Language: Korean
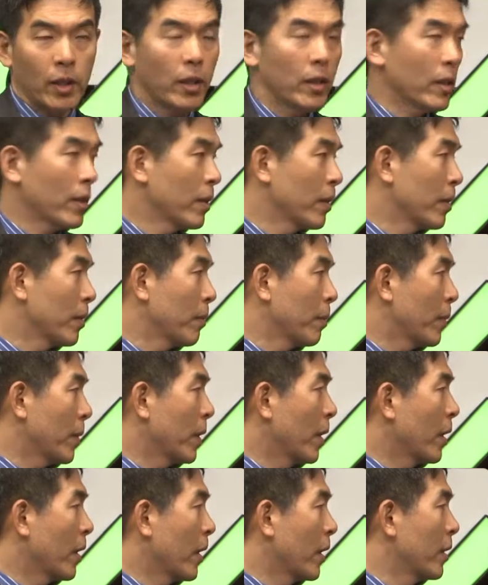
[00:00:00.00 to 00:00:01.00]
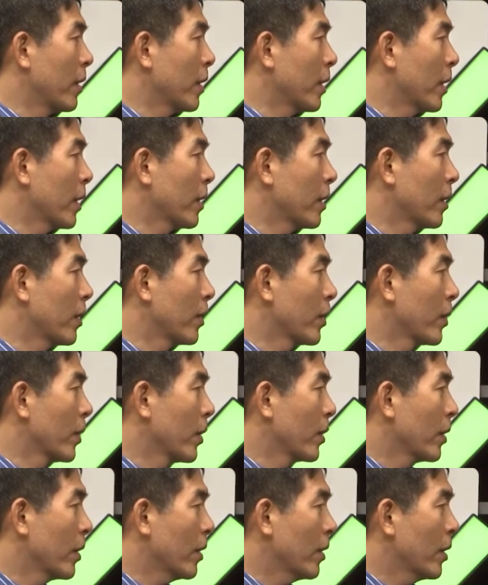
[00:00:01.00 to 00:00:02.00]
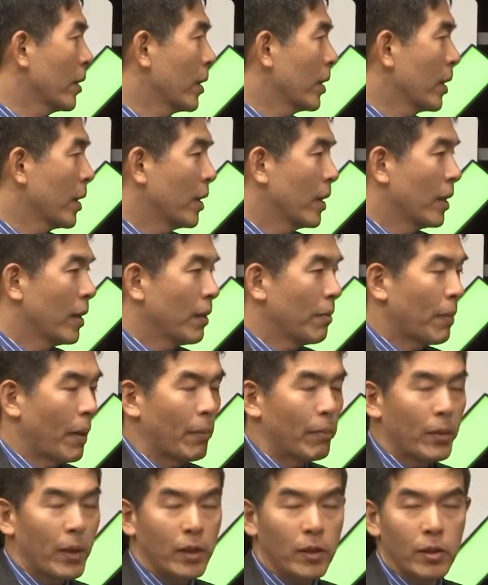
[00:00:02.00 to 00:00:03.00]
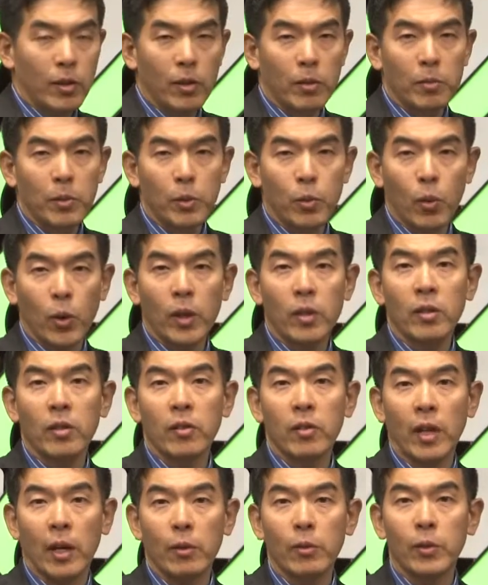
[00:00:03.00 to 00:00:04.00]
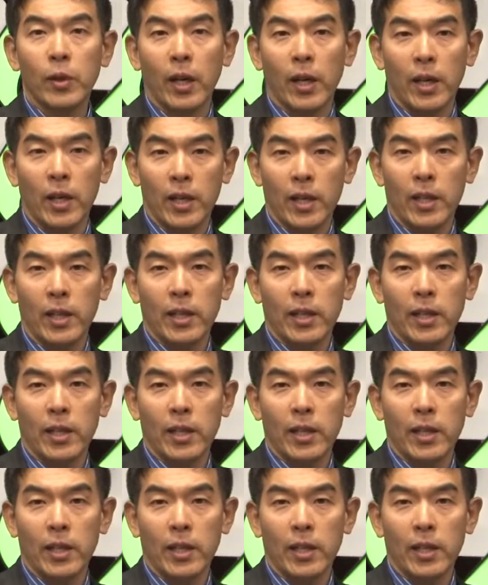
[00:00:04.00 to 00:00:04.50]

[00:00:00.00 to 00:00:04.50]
이 얘기하는 게 그거거든요. 밤낮 시험은 똑같은 데서 나온다.